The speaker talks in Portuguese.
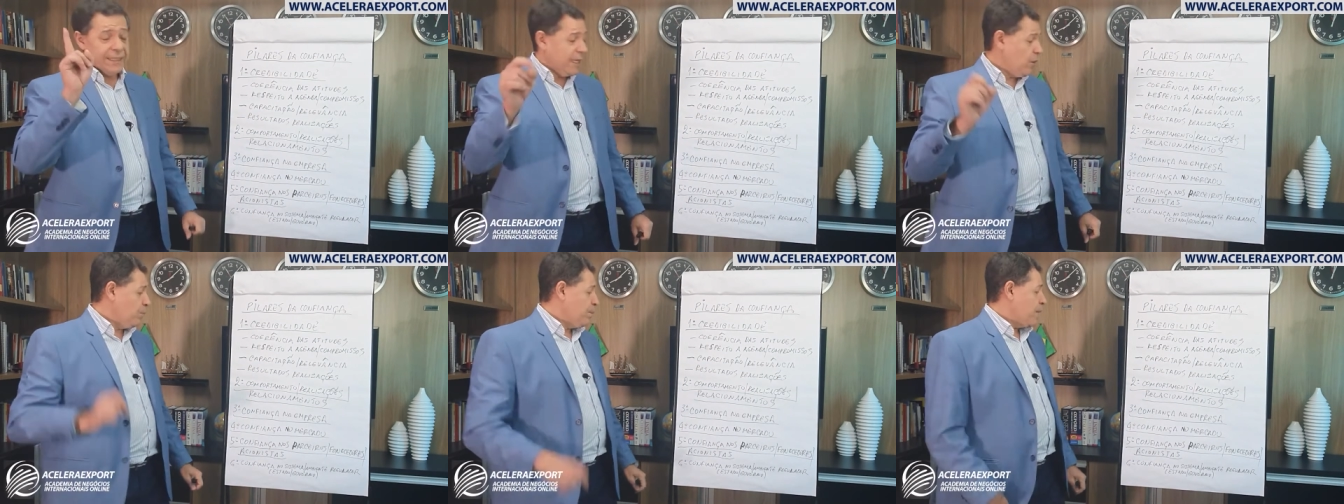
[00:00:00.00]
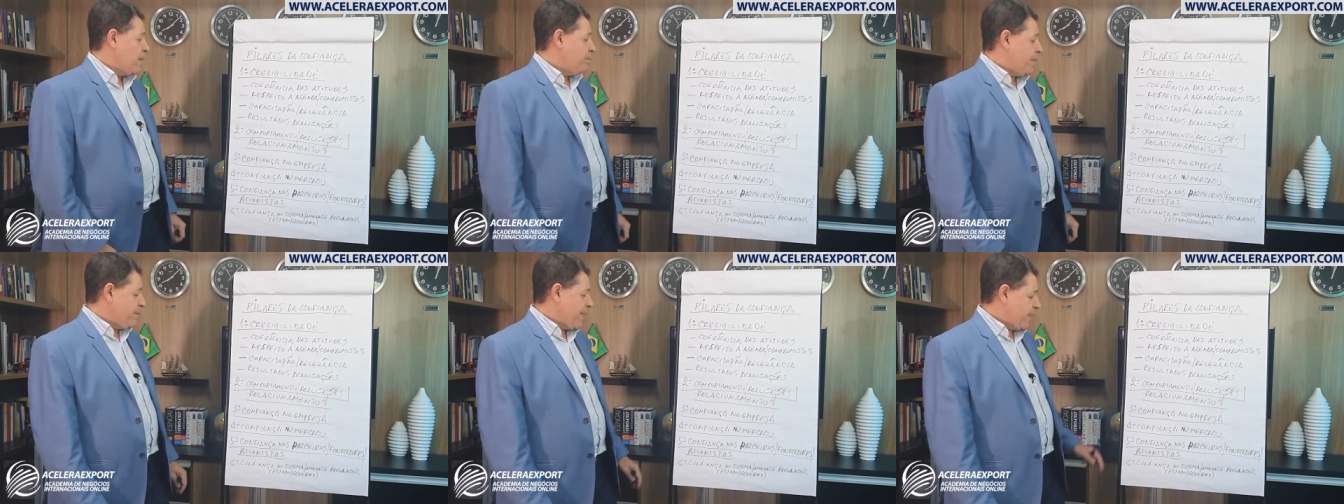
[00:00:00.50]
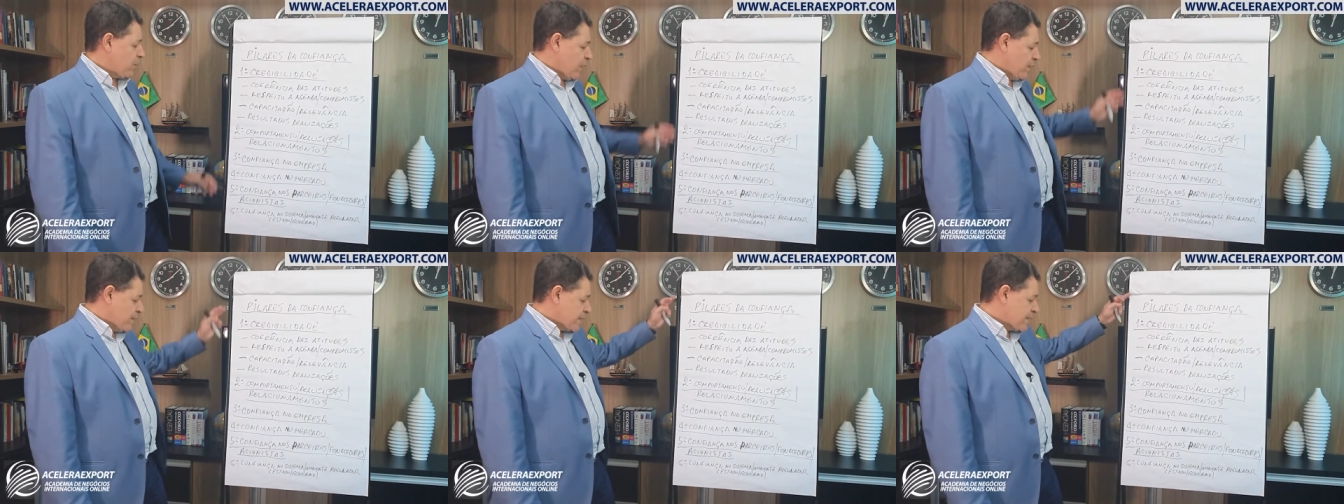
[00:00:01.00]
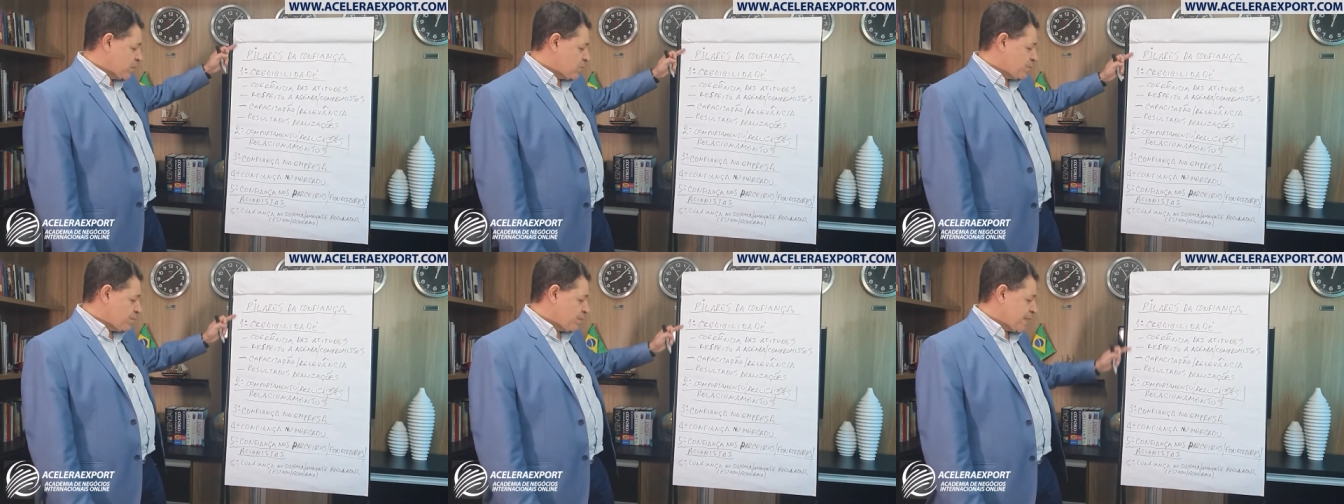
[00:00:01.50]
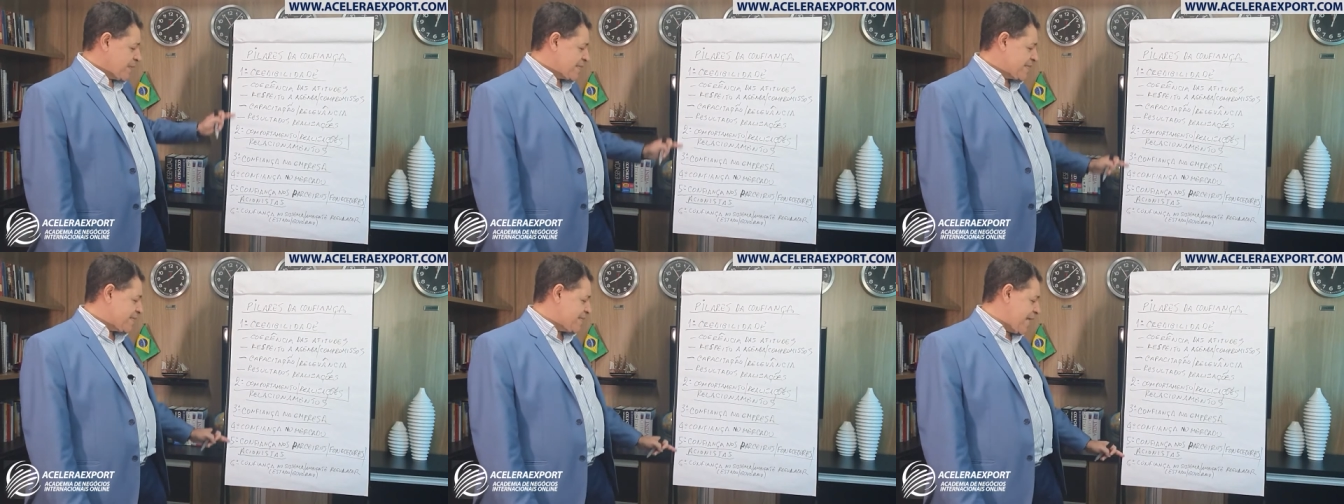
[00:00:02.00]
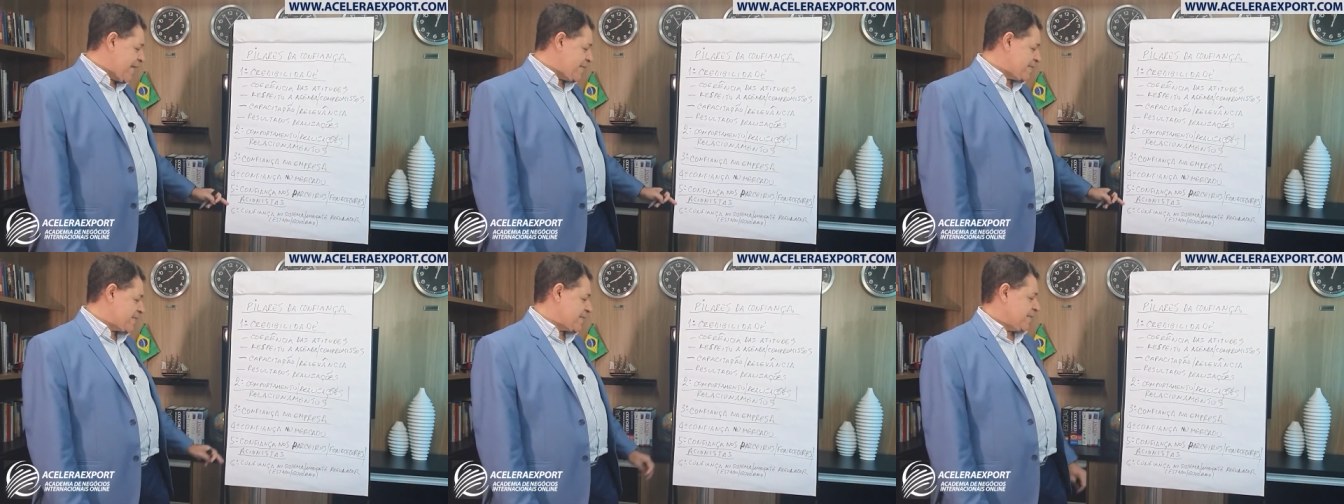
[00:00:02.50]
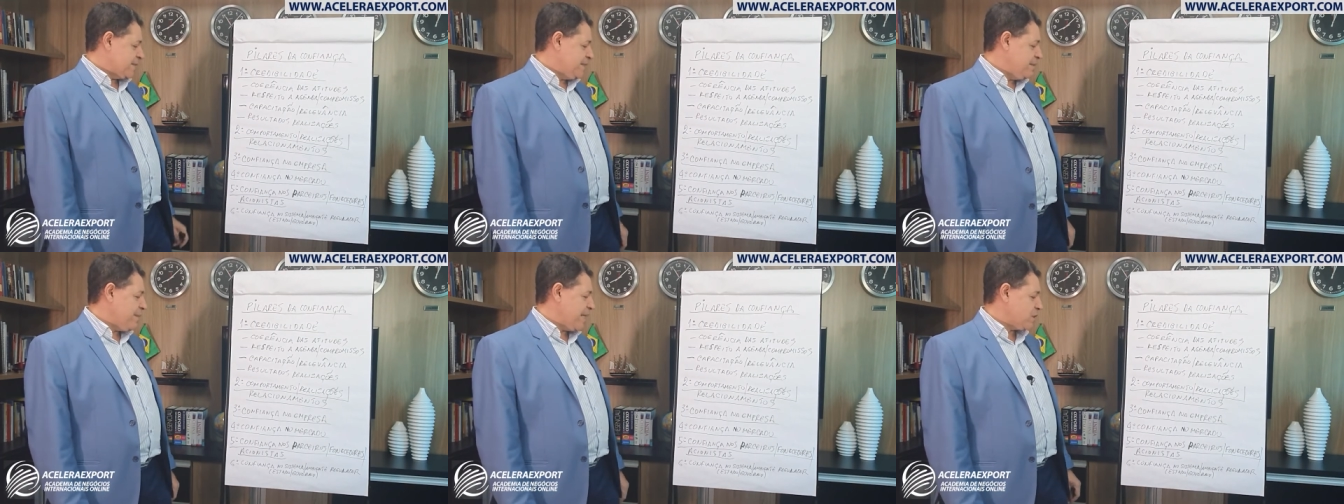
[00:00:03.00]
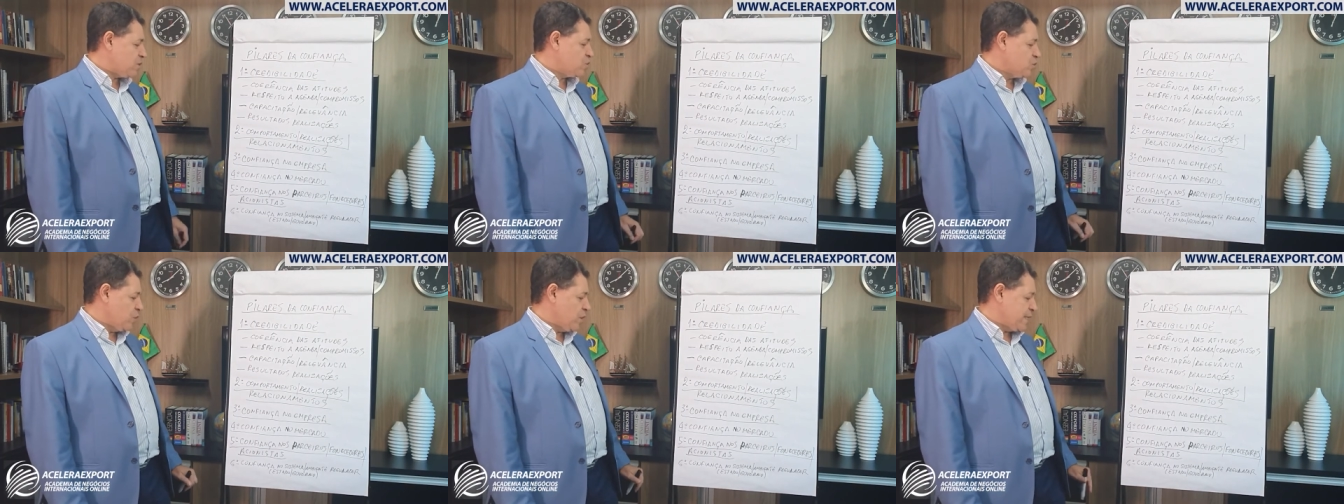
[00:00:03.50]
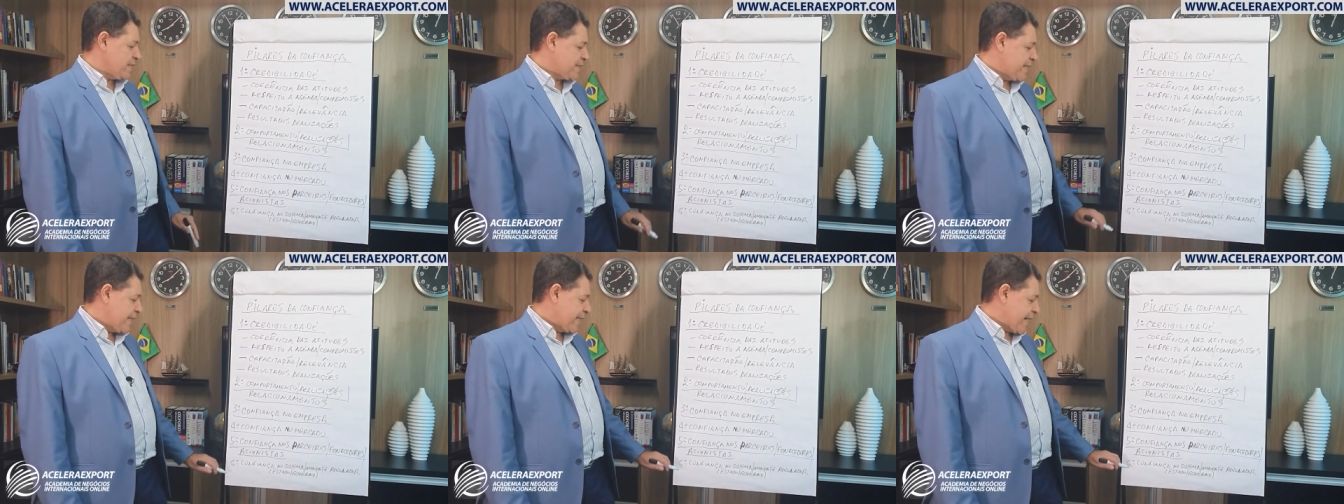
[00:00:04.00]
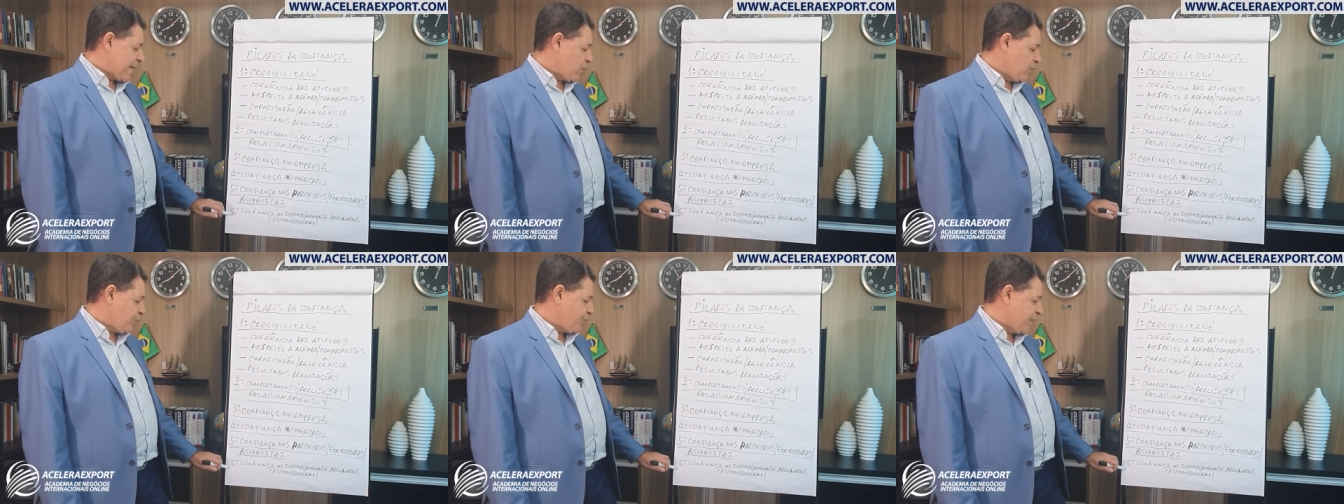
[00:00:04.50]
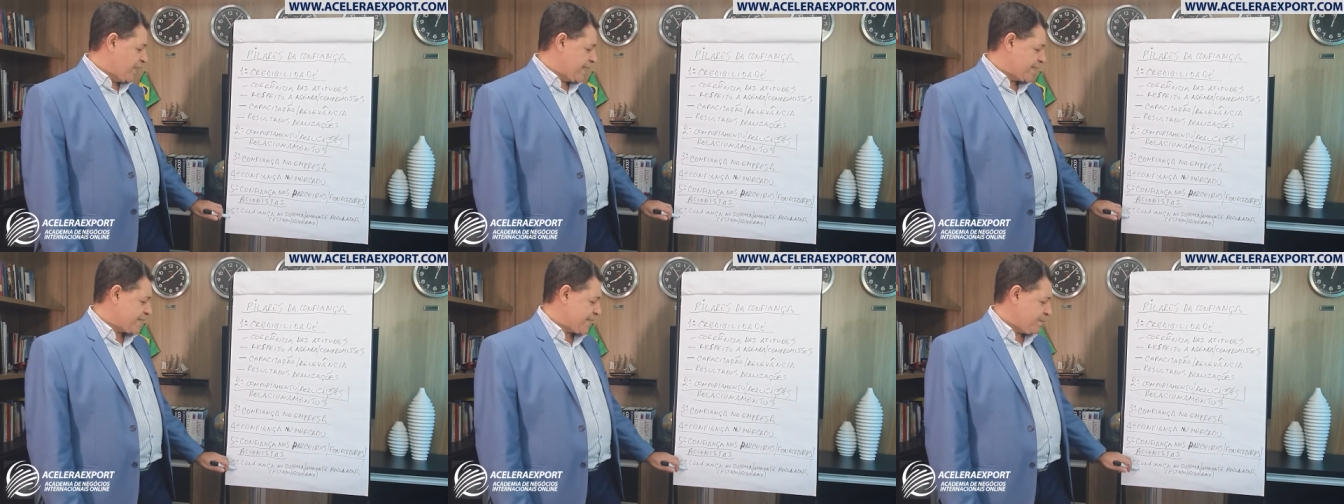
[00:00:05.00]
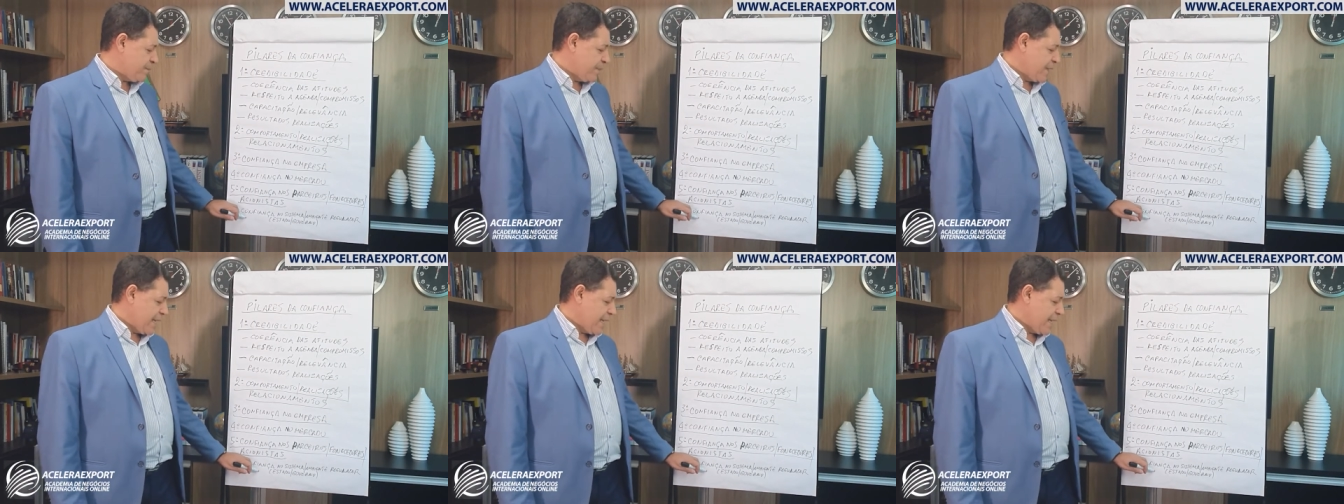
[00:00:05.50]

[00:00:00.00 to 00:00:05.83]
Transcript: Então, primeiro, ó, são seis dimensões que a confiança